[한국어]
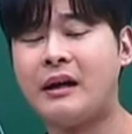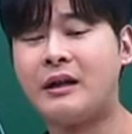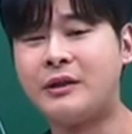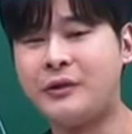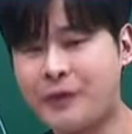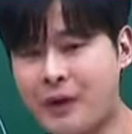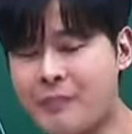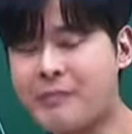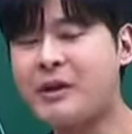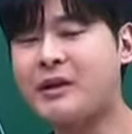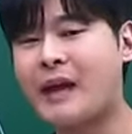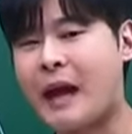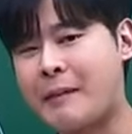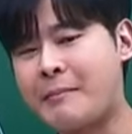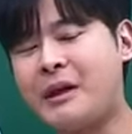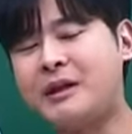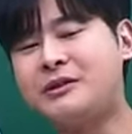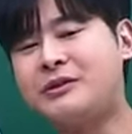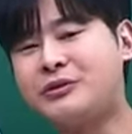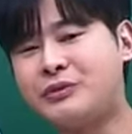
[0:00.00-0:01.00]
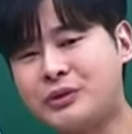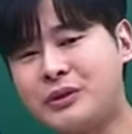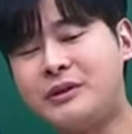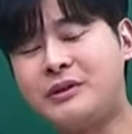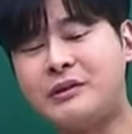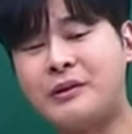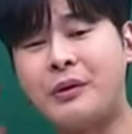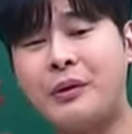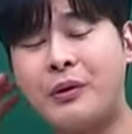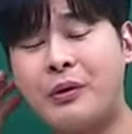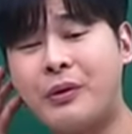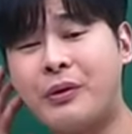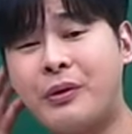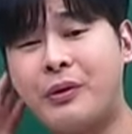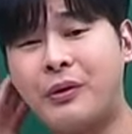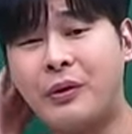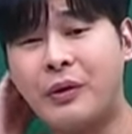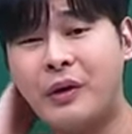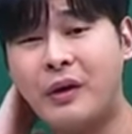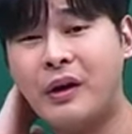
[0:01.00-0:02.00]
그러면 다 맞을 수
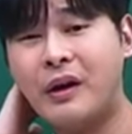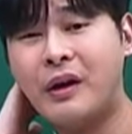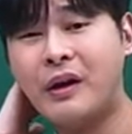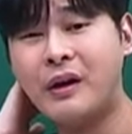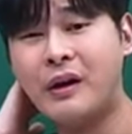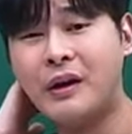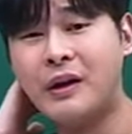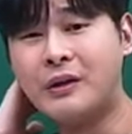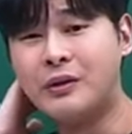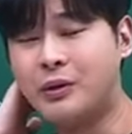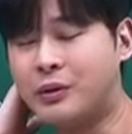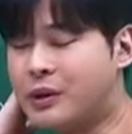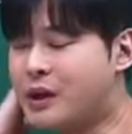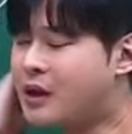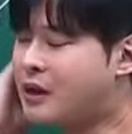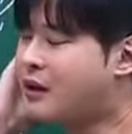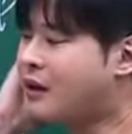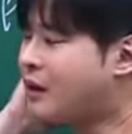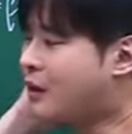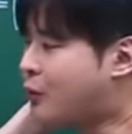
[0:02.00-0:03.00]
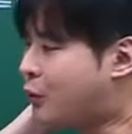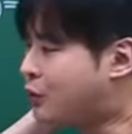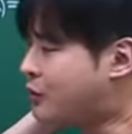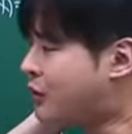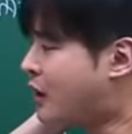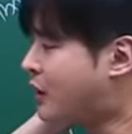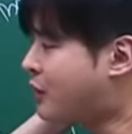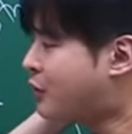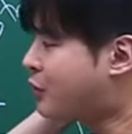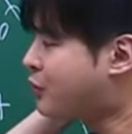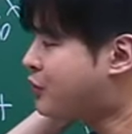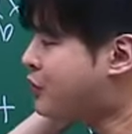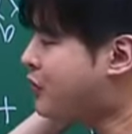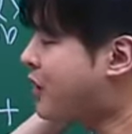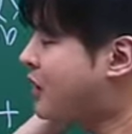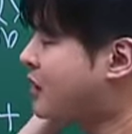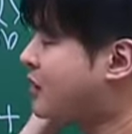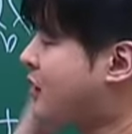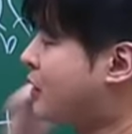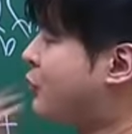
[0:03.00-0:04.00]
있어. 너네 고등학교
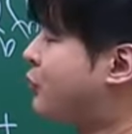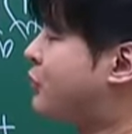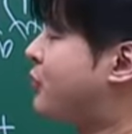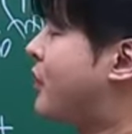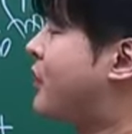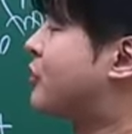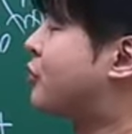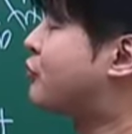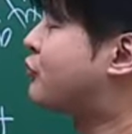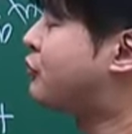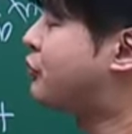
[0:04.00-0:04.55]
수학이나 고등학교